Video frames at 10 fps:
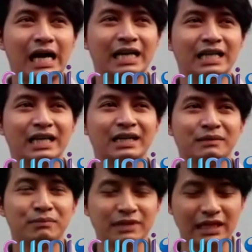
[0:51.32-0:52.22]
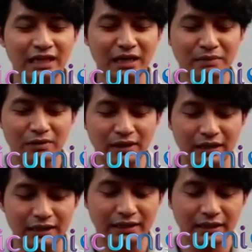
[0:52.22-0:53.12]
ada yang menyatakan bahwa
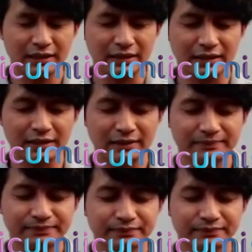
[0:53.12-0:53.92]
katanya uh,